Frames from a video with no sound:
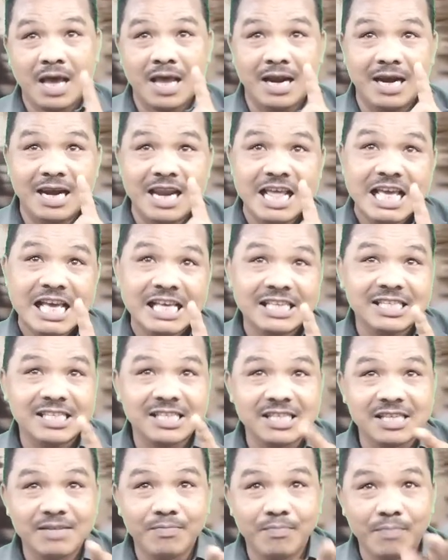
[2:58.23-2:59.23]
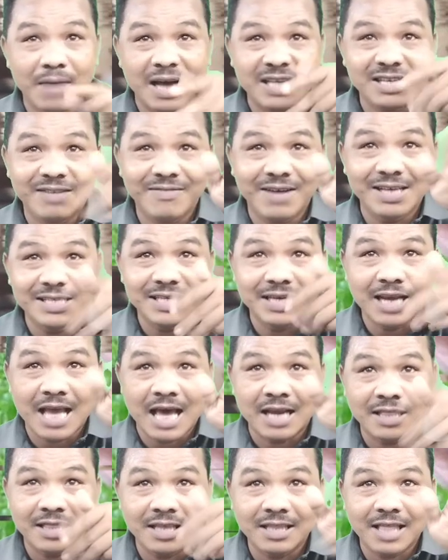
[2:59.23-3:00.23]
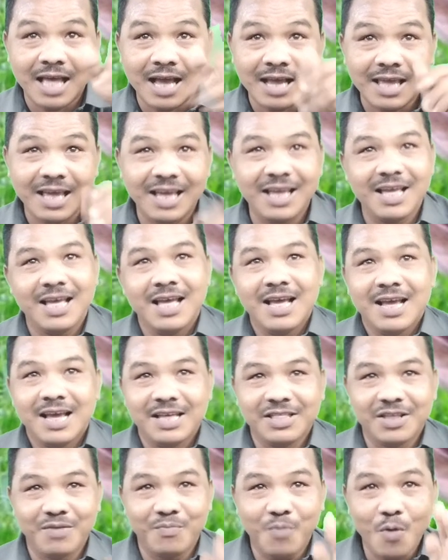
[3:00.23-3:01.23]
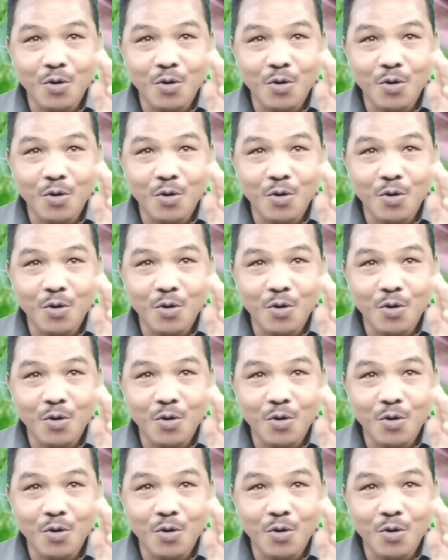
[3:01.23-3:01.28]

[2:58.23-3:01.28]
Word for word: আর লেজ মাঝে মাঝে নাড়তে থাকে এদের